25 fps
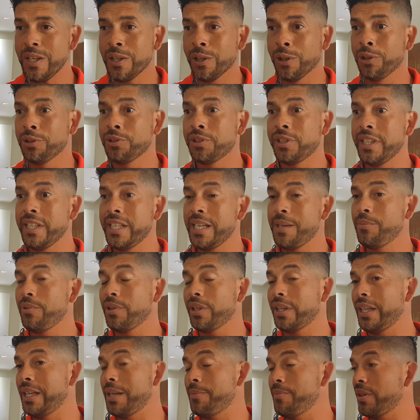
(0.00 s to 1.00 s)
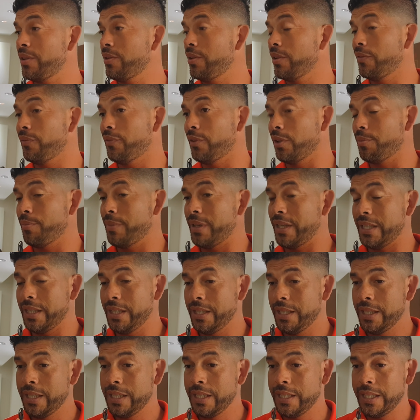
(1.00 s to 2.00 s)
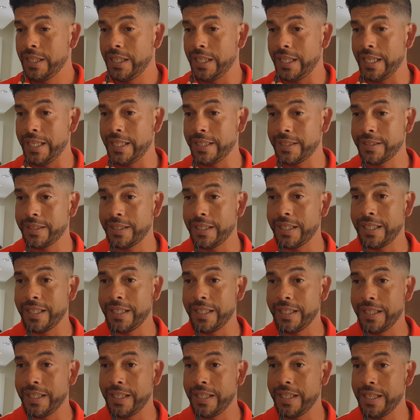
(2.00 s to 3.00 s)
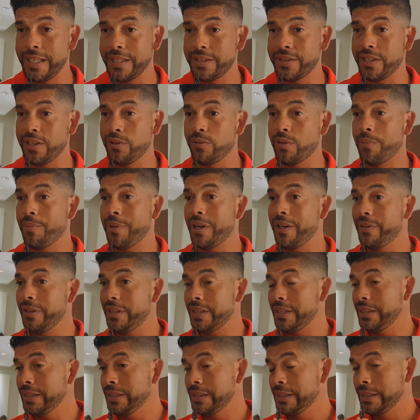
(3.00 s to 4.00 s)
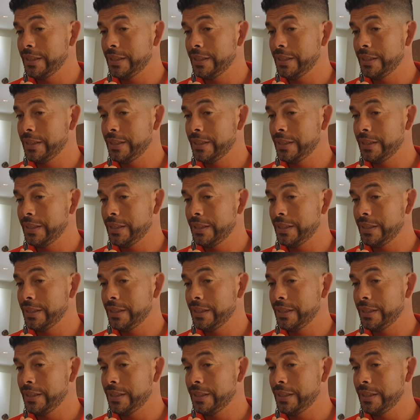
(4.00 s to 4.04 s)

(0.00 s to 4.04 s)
consideramos que la mejor forma es, eh, siendo amable,